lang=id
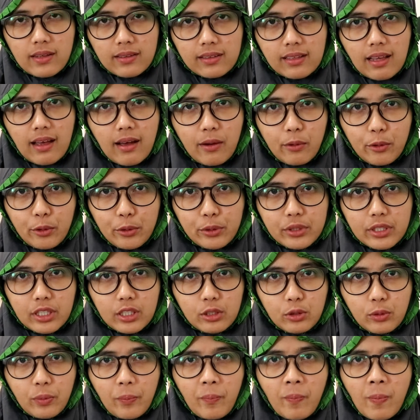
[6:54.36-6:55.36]
tahun
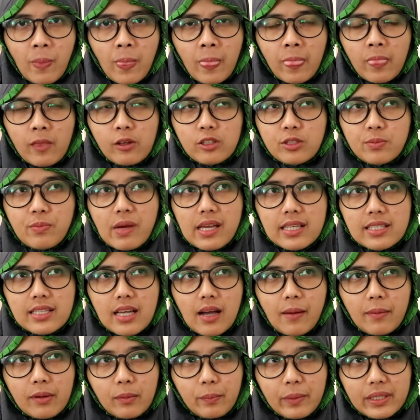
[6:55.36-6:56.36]
gitu terus
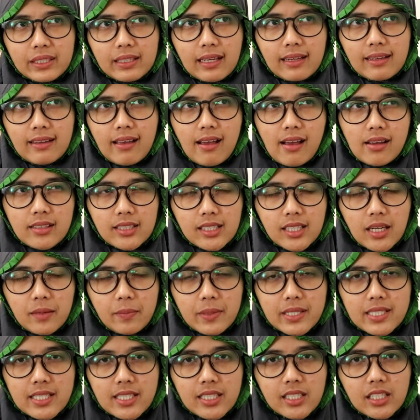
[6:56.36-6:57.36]
banyak pertanyaan
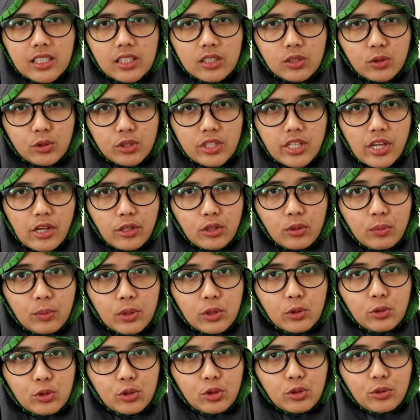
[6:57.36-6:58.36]
kenapa sih di Rusia itu
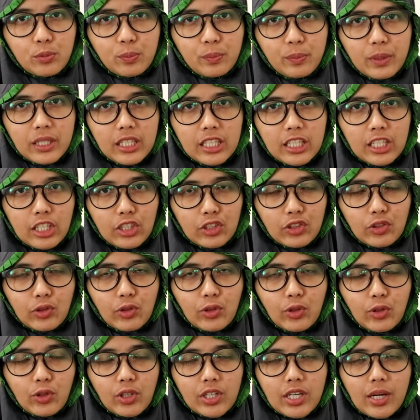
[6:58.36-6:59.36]
menutupi
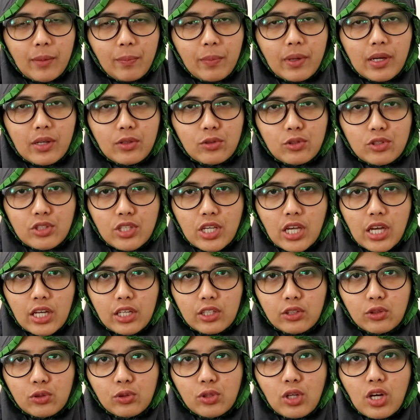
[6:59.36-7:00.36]
gitu kenapa Rusia
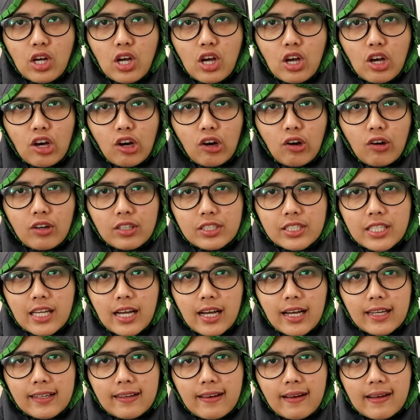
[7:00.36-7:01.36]
itu kok
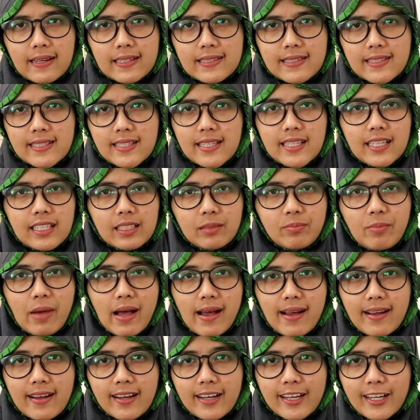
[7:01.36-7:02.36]
seakan-akan sedikit
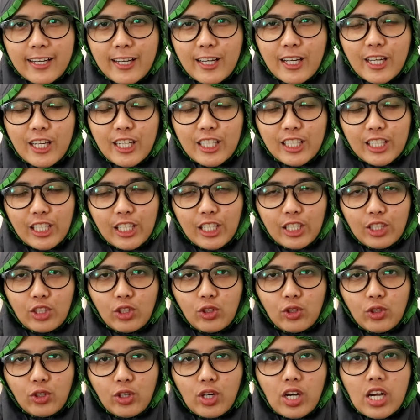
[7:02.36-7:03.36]
banget
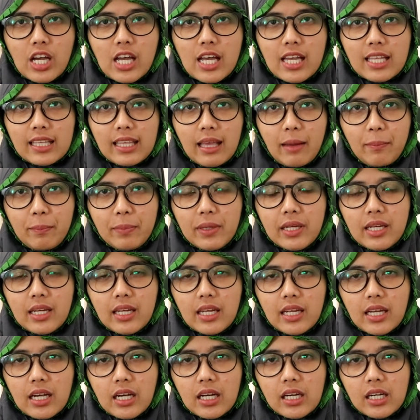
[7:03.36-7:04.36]
gitu.
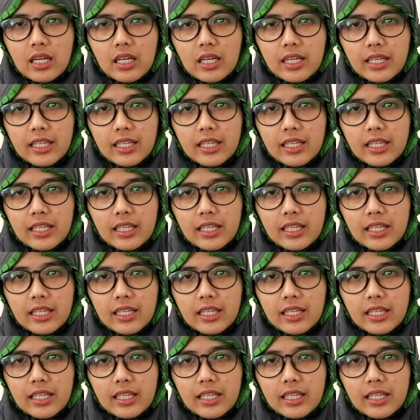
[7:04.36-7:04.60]
Tapi uh,